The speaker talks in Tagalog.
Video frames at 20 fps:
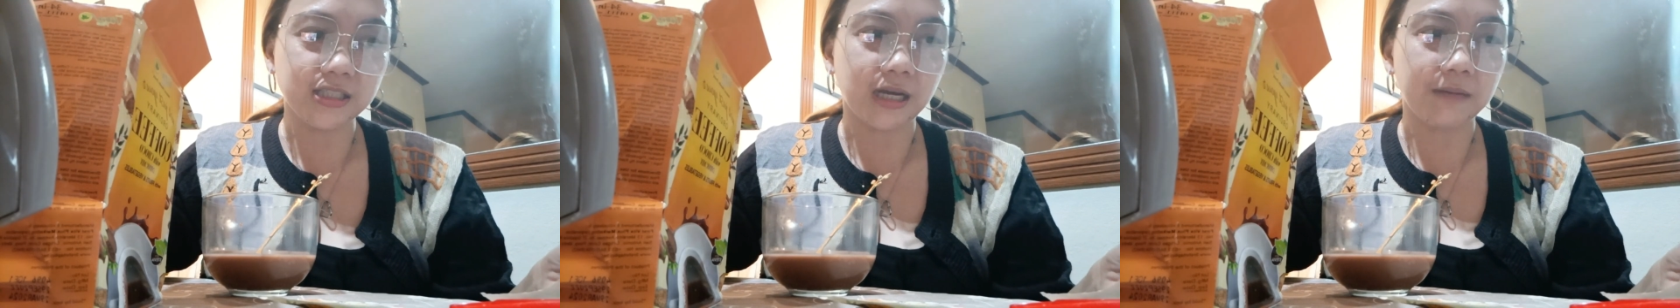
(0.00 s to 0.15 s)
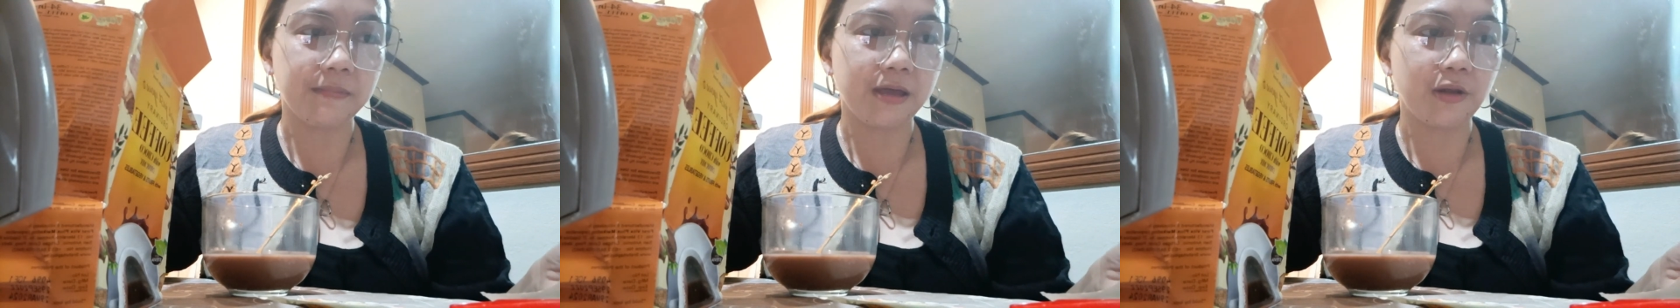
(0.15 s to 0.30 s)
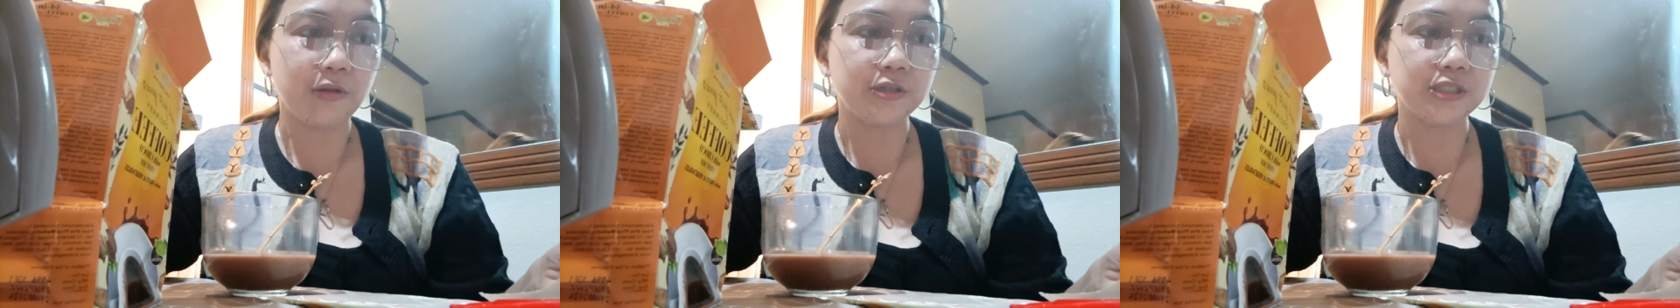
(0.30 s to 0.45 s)

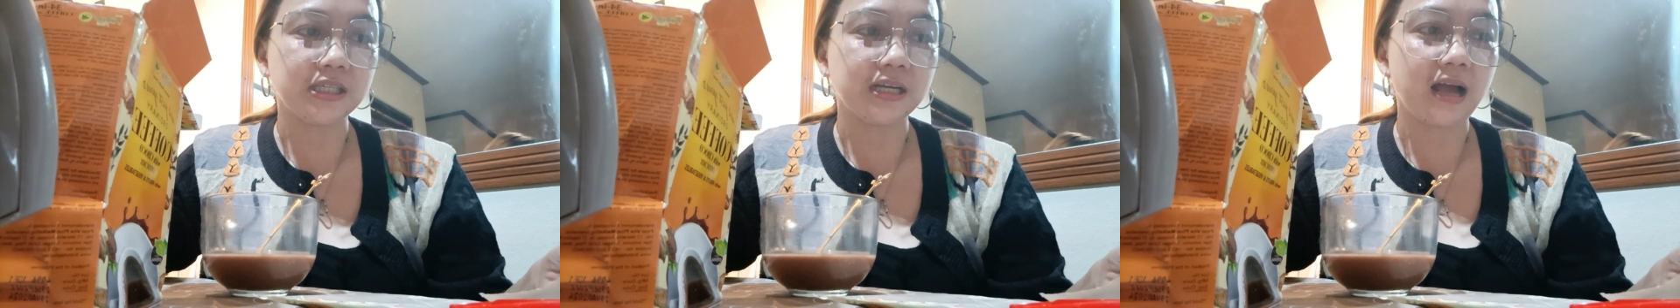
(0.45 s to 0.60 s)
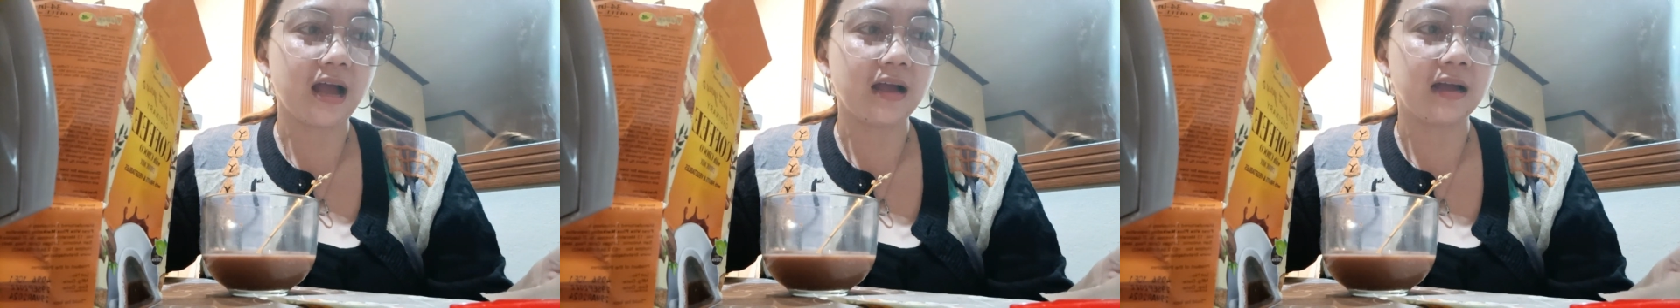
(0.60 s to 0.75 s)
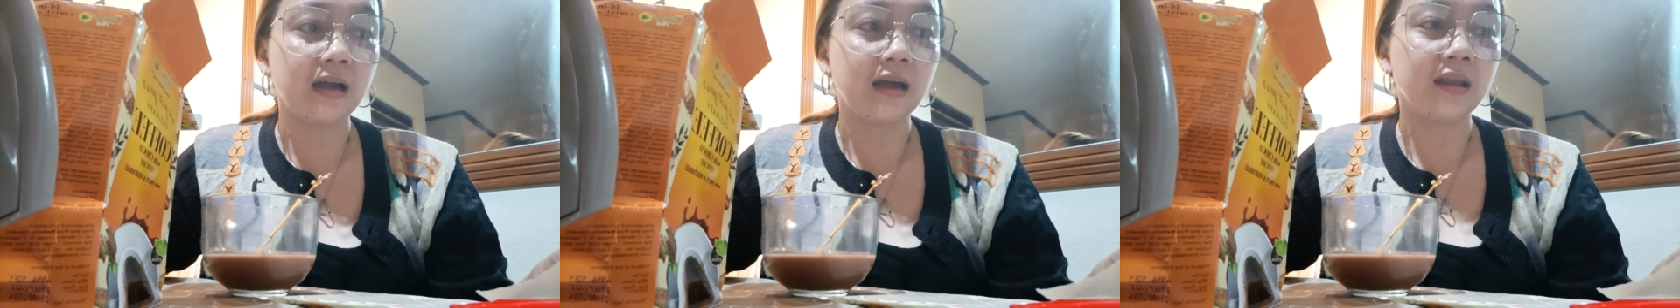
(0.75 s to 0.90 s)
tsaka meron
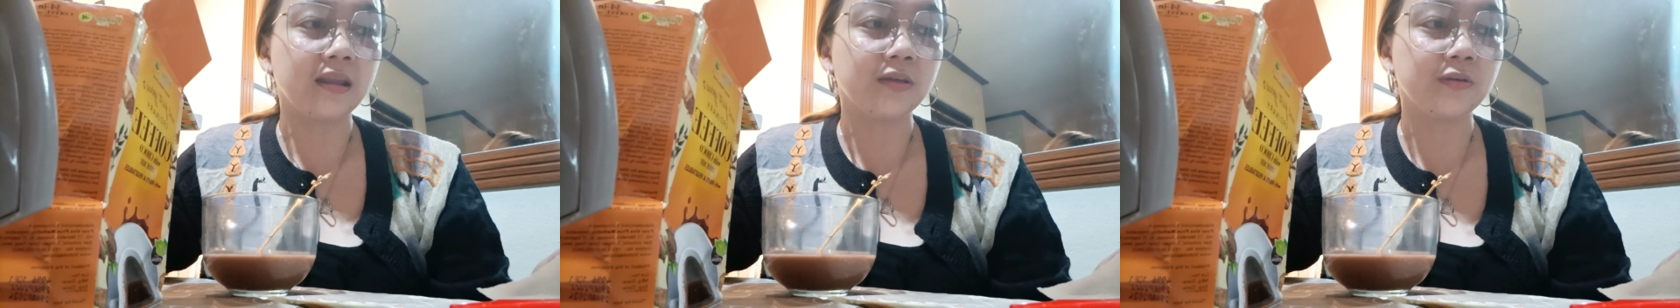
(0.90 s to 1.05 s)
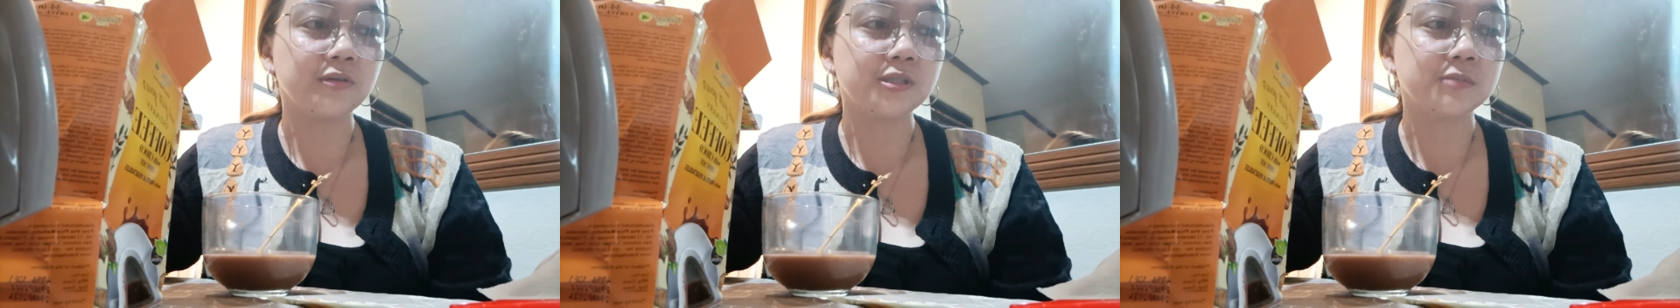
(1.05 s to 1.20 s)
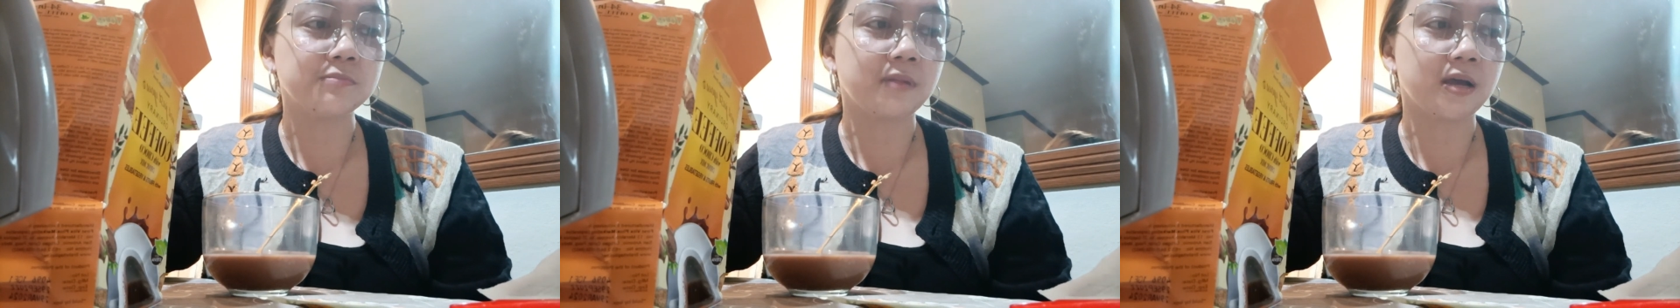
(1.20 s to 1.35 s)
siyang
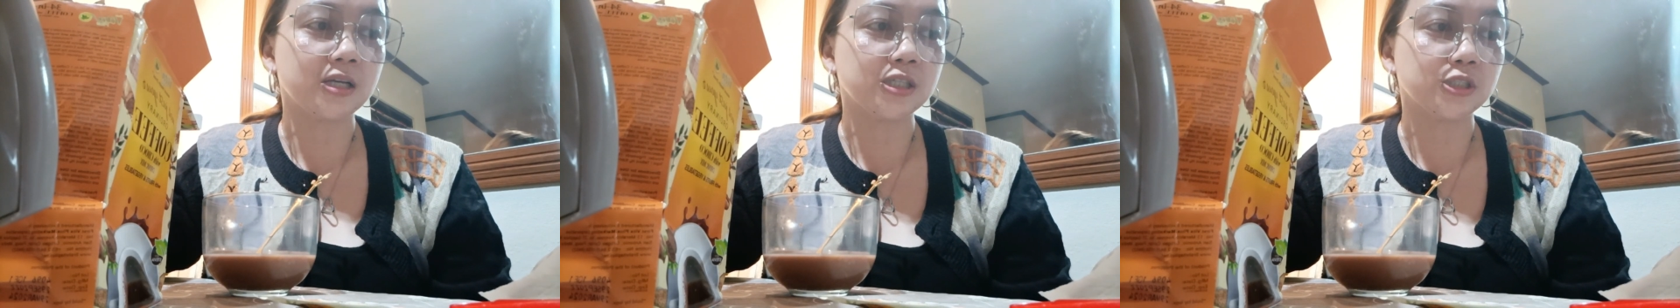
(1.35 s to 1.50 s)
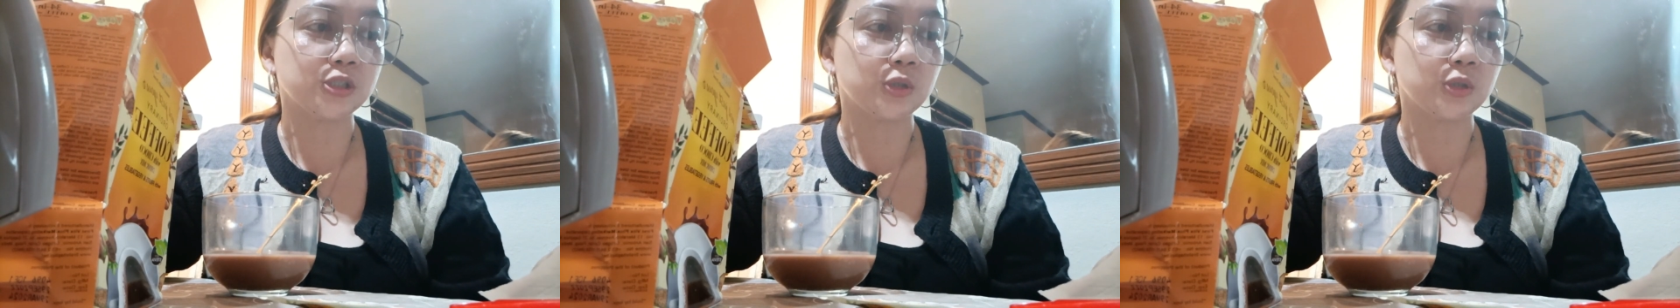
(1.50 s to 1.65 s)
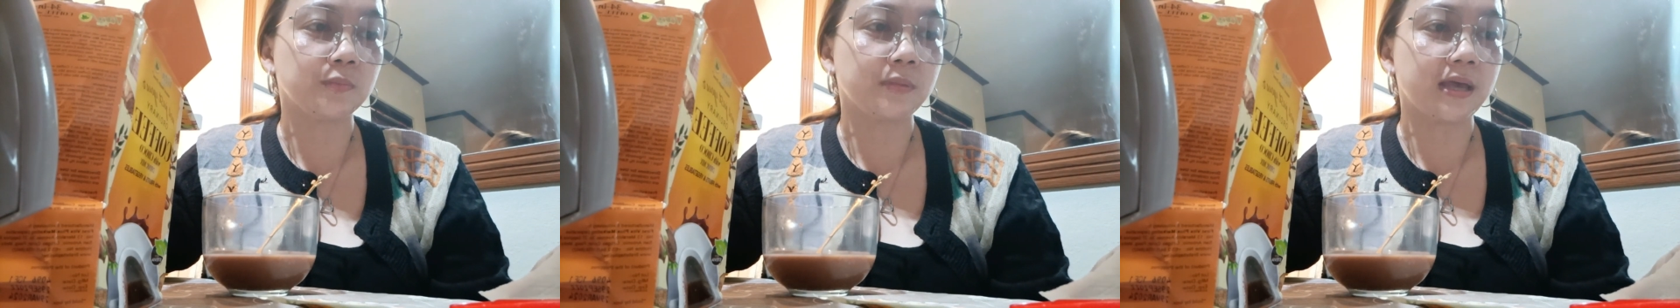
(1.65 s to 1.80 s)
agaricus
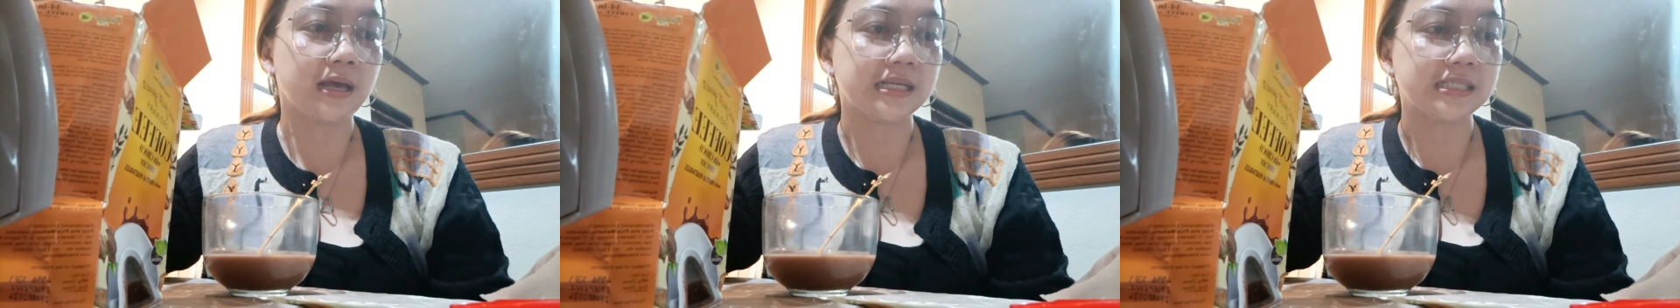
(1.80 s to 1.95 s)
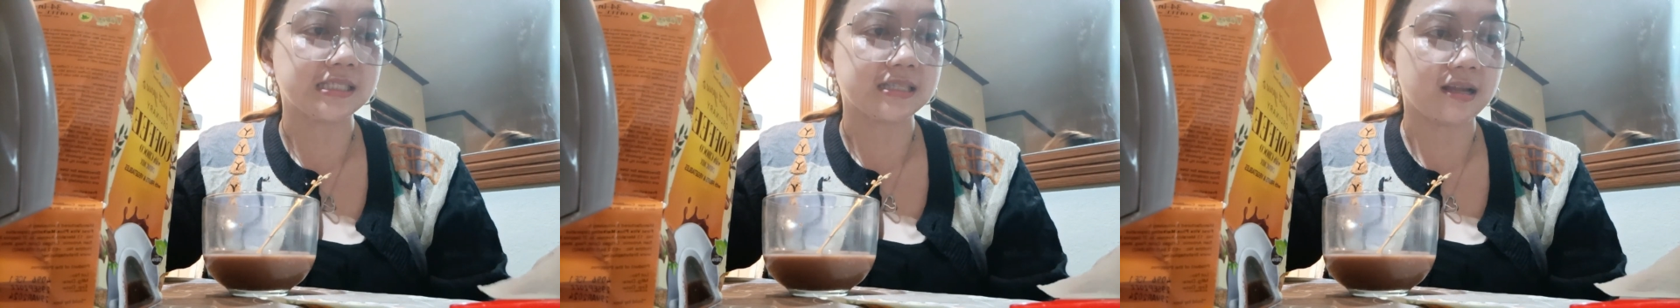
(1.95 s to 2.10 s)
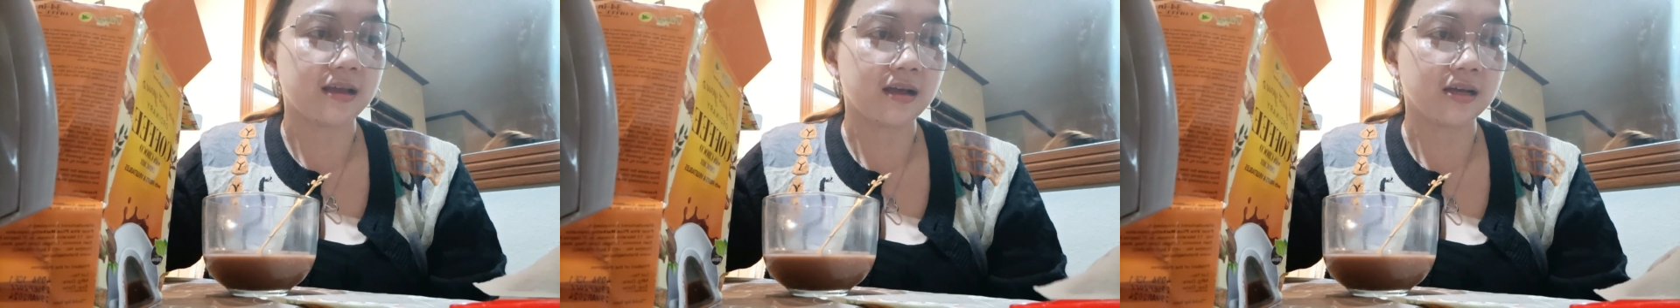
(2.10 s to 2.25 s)
mushroom
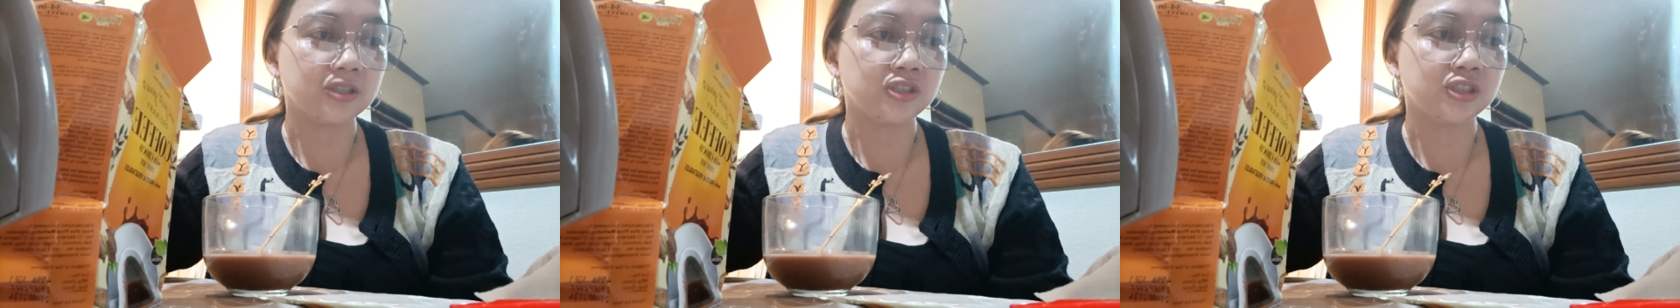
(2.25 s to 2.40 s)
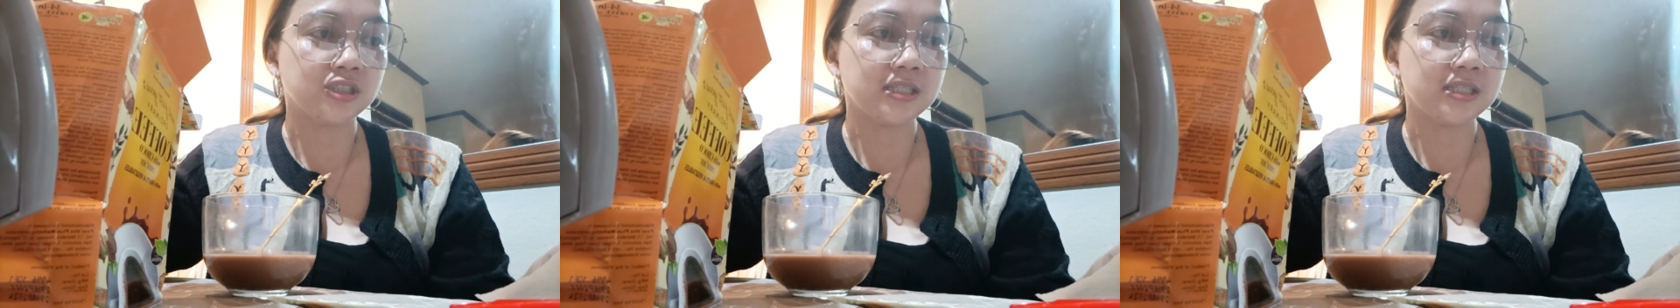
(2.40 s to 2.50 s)
extract,